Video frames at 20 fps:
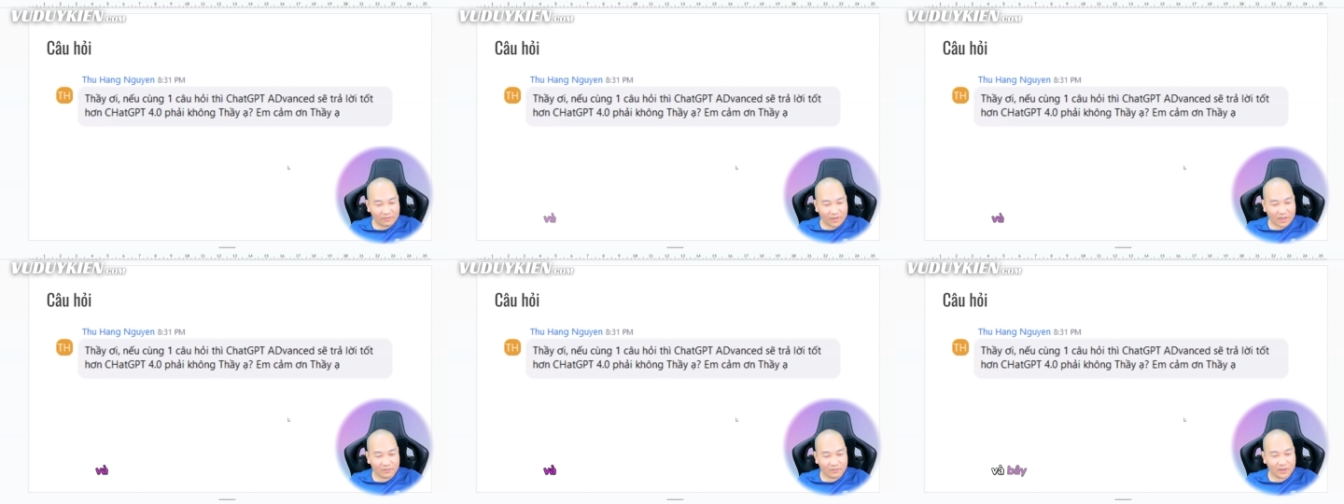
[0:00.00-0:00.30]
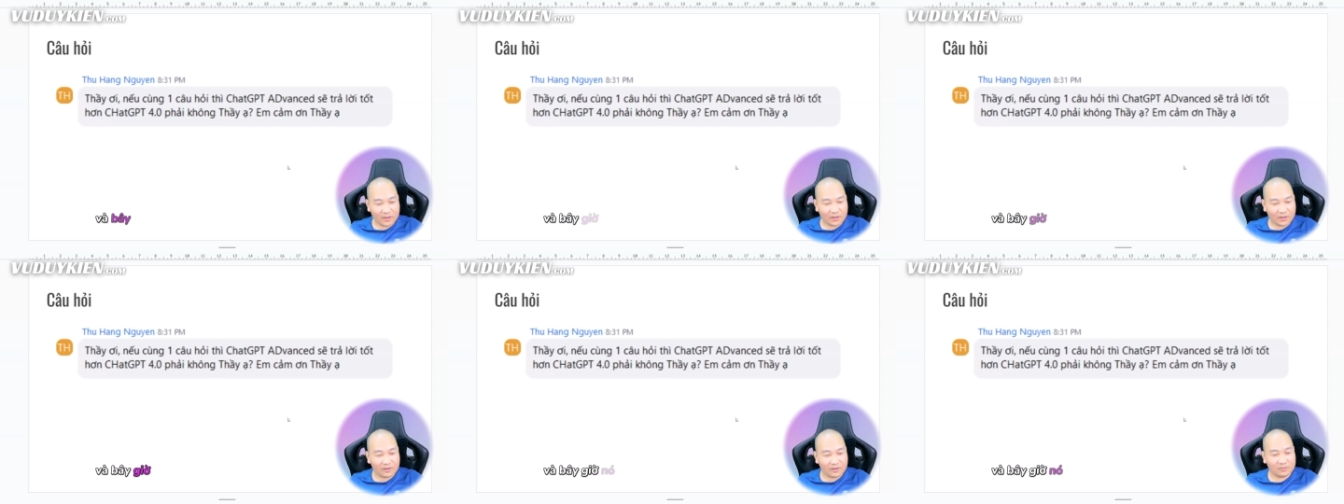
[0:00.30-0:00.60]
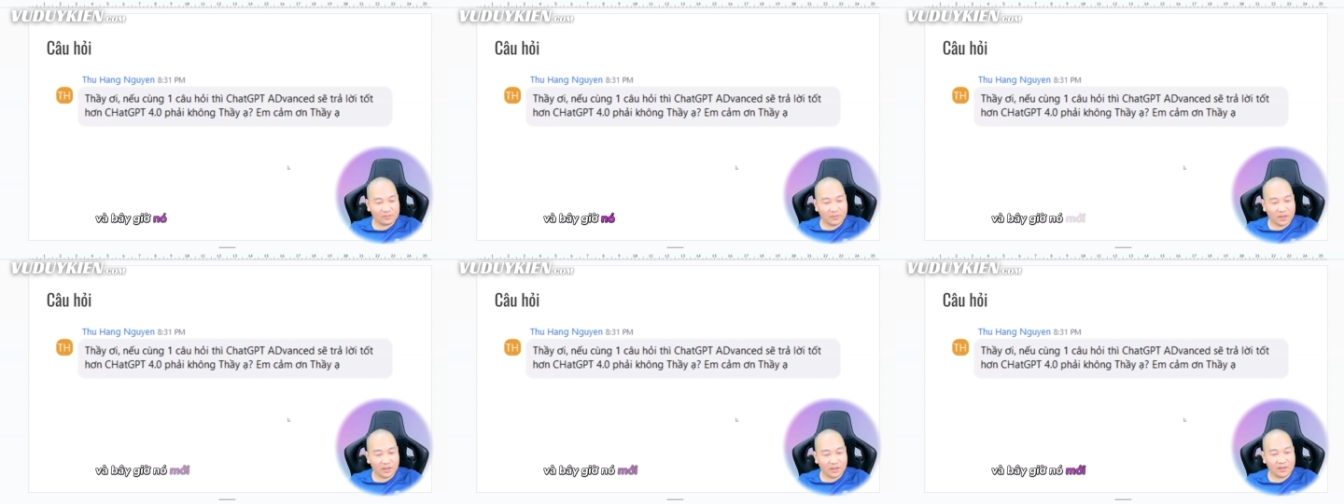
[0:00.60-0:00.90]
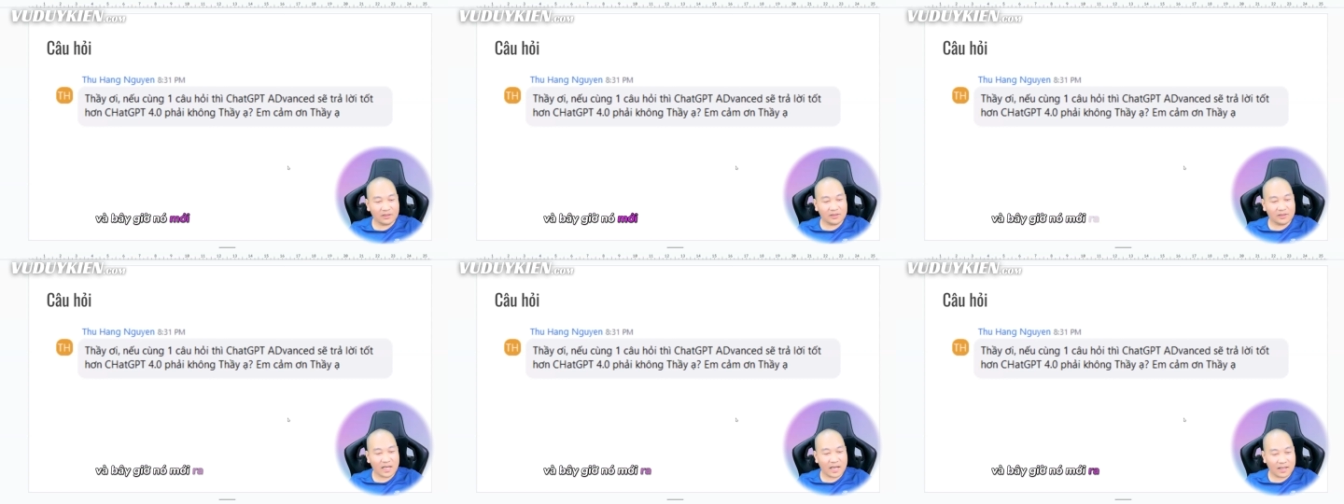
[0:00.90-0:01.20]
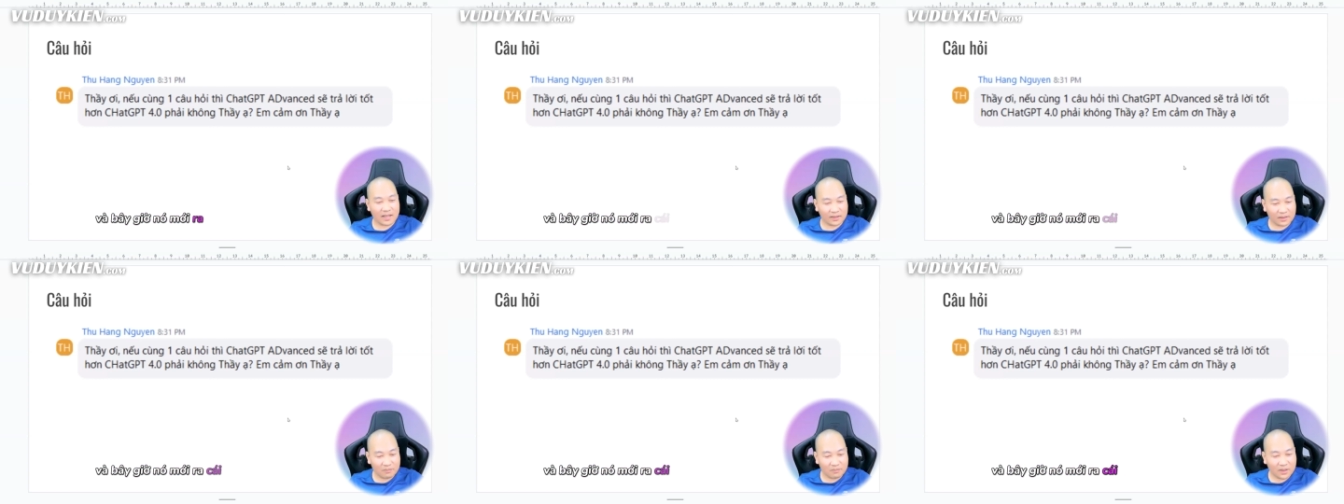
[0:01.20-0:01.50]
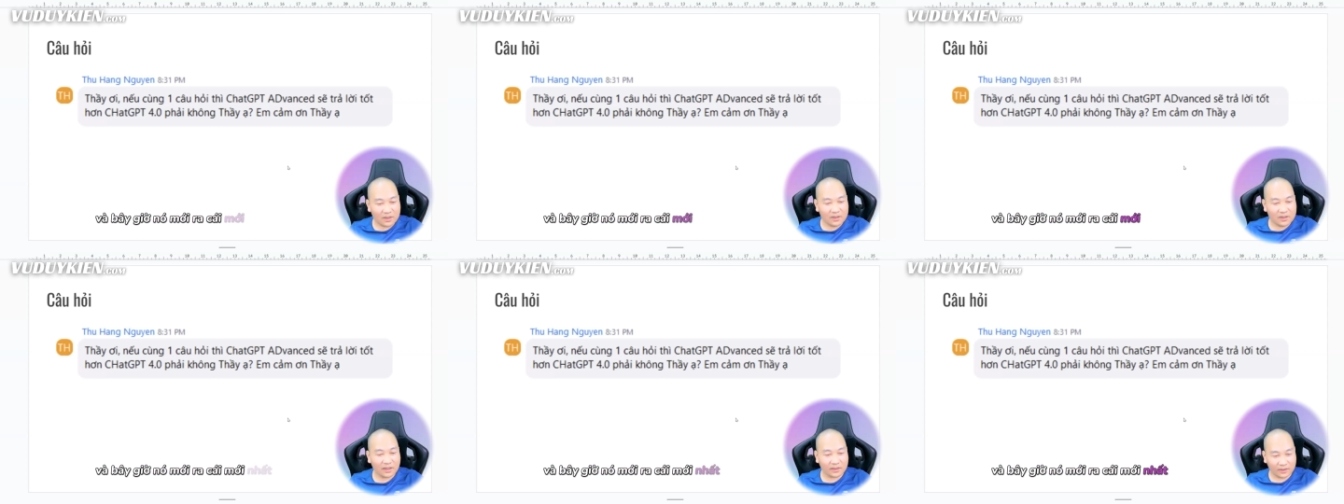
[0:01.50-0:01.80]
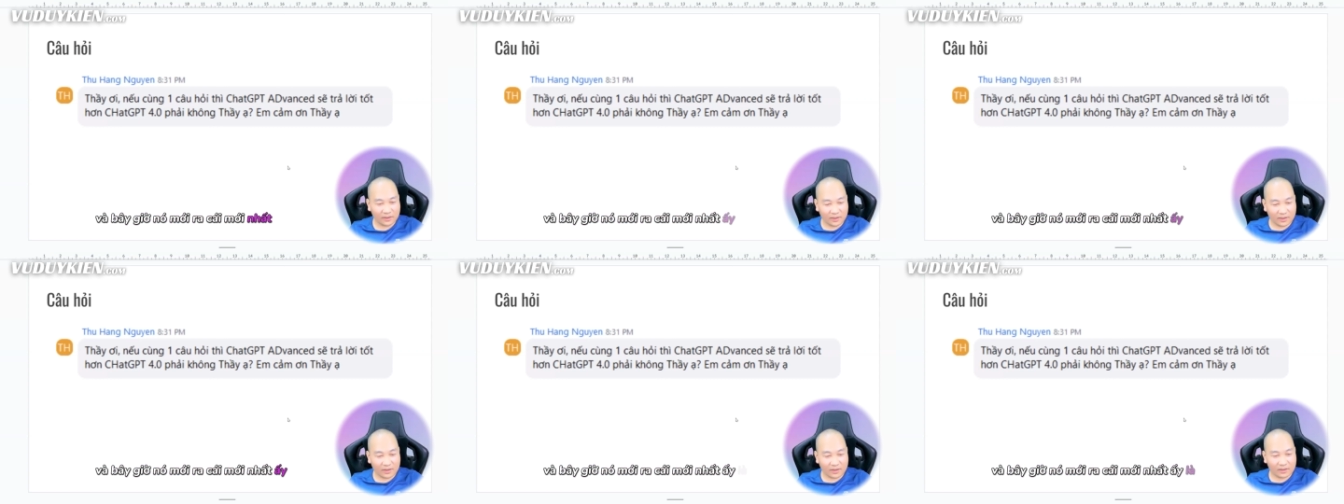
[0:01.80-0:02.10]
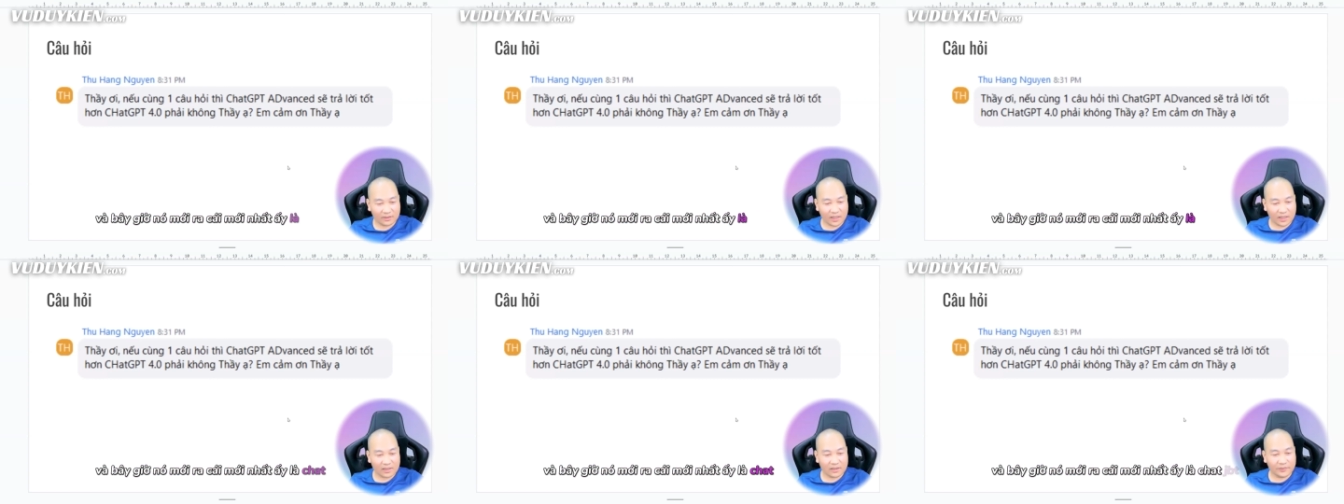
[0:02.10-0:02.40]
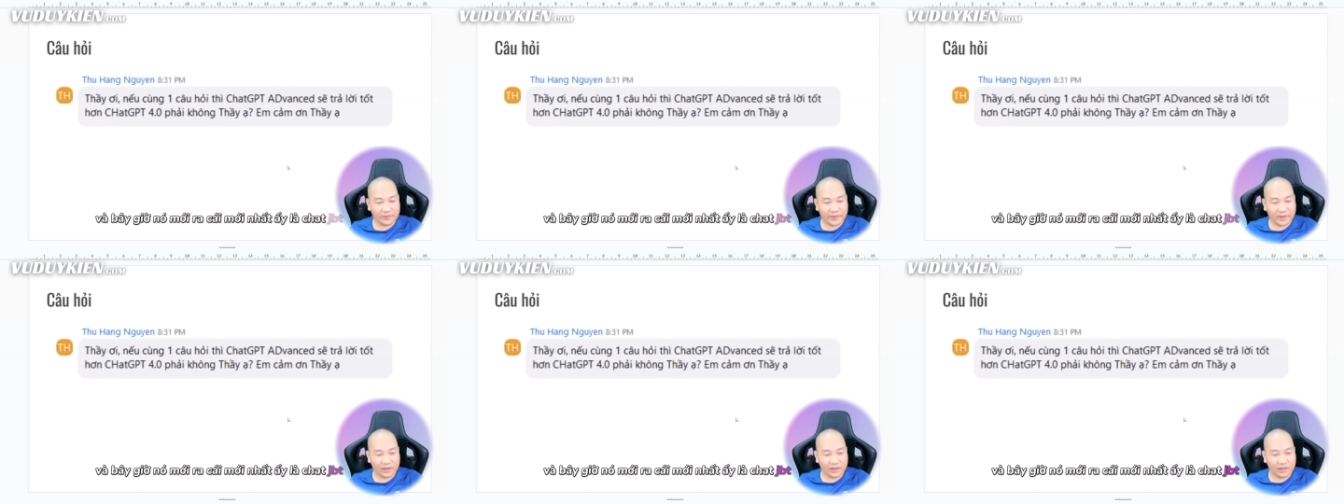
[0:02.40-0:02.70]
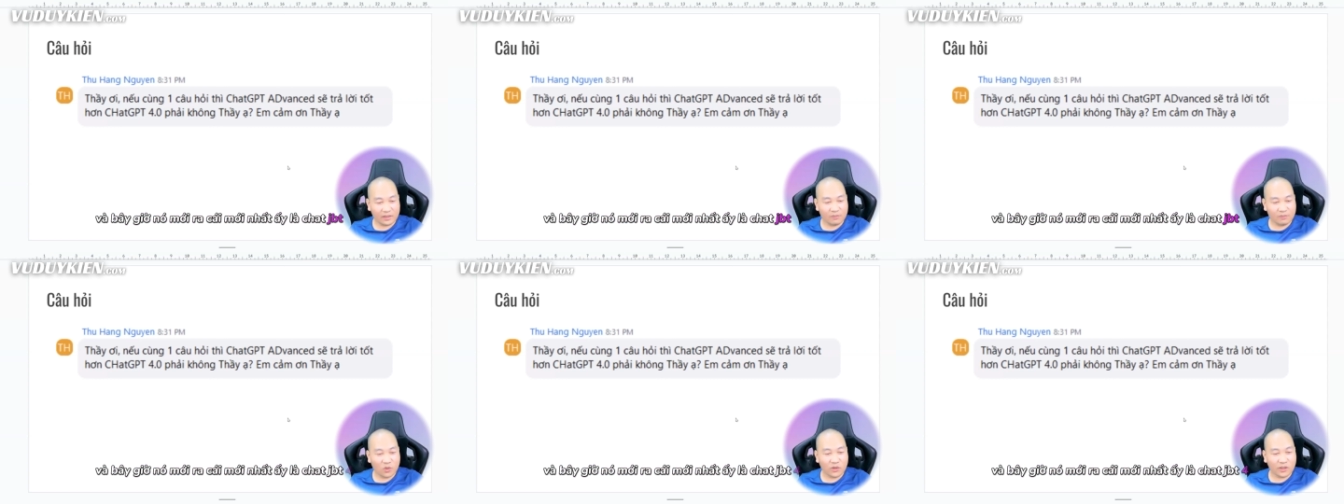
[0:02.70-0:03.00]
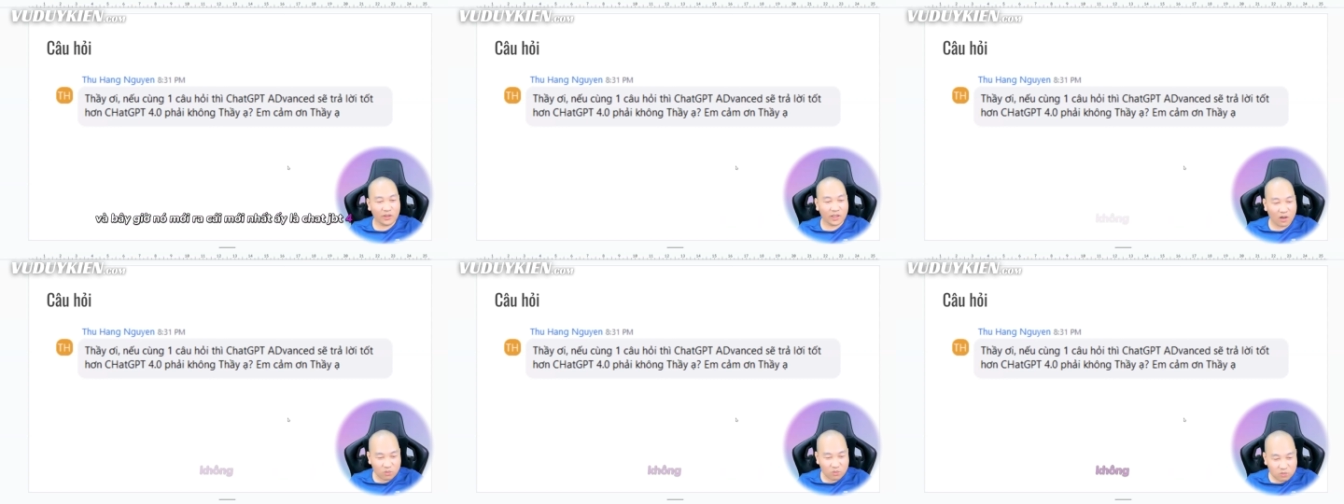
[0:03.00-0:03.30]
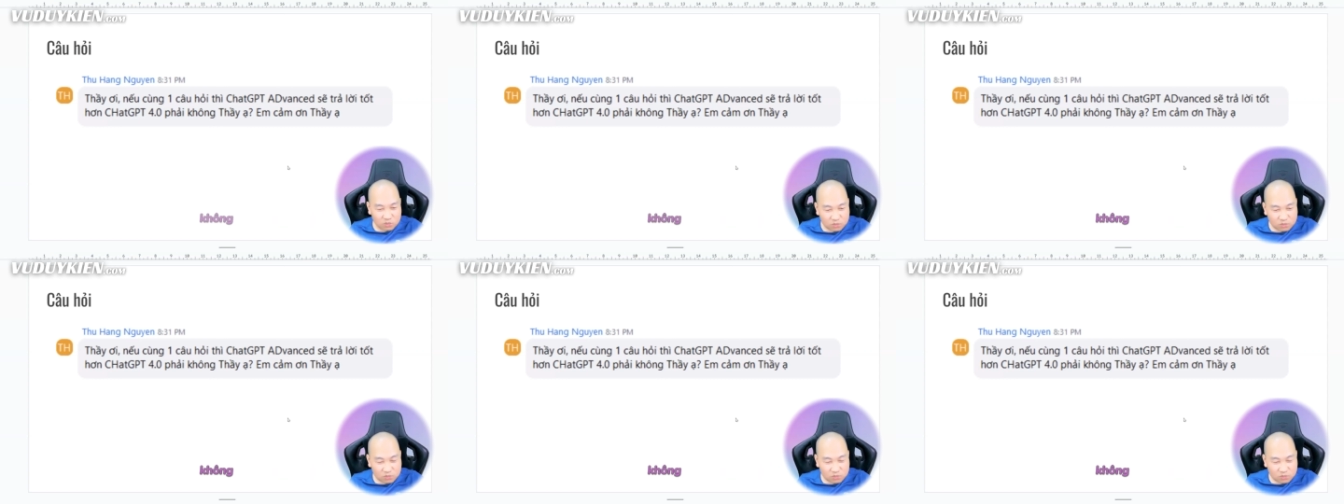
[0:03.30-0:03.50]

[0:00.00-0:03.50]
và bây giờ nó mới ra cái mới nhất ấy, là ChatGPT 40.